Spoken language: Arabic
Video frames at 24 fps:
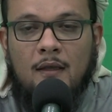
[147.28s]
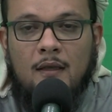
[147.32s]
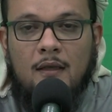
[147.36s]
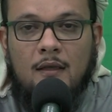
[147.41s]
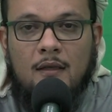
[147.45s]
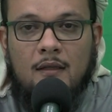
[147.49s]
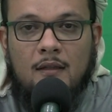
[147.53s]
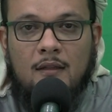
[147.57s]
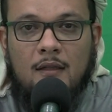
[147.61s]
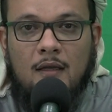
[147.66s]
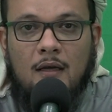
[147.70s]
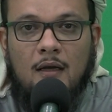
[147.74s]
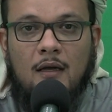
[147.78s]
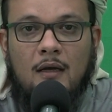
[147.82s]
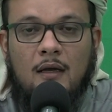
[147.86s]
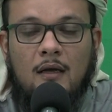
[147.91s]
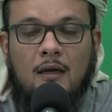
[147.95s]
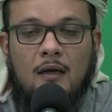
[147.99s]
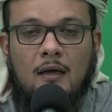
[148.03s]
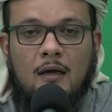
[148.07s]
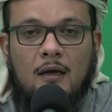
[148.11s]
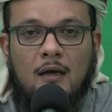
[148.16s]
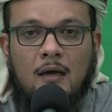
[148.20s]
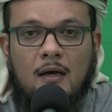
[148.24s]
إذا
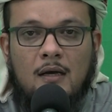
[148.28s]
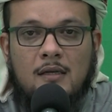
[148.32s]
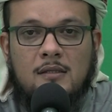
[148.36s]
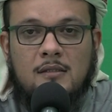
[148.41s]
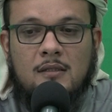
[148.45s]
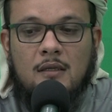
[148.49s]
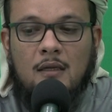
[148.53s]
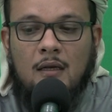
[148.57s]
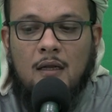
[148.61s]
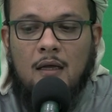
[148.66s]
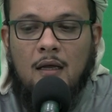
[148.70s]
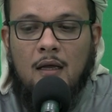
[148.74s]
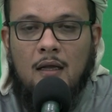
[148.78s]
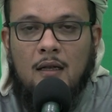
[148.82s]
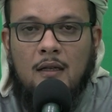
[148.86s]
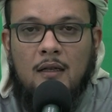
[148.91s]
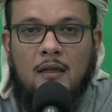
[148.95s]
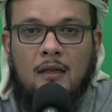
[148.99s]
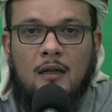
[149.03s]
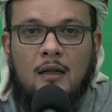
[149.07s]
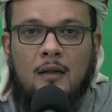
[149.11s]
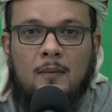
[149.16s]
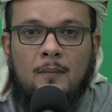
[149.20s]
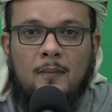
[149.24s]
حصل
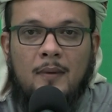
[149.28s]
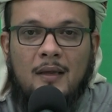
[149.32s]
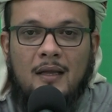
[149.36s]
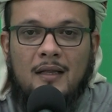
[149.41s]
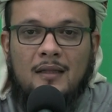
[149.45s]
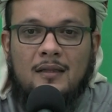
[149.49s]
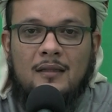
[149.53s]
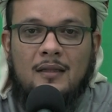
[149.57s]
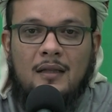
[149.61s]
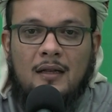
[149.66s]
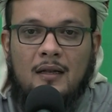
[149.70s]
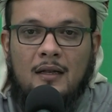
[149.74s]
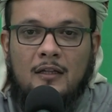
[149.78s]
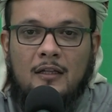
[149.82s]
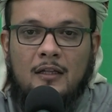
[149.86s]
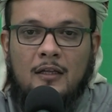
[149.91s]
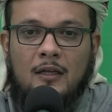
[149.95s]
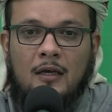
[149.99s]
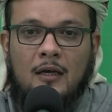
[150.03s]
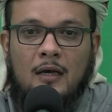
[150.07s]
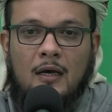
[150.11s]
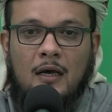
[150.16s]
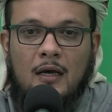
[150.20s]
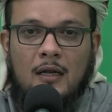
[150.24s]
أن المادة التي
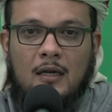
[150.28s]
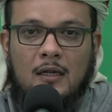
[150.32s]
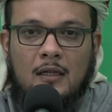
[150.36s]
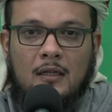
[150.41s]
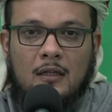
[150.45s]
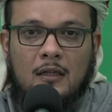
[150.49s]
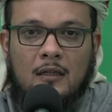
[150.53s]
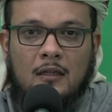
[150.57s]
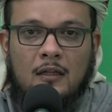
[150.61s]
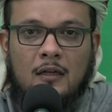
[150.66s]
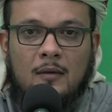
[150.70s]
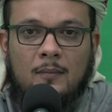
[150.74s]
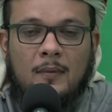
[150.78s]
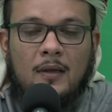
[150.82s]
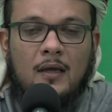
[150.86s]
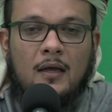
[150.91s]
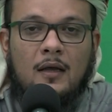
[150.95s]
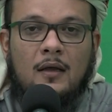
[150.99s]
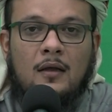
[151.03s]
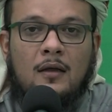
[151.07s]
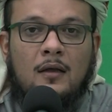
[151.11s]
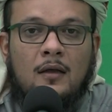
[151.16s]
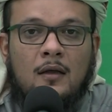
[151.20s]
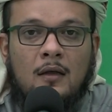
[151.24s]
خالطت الماء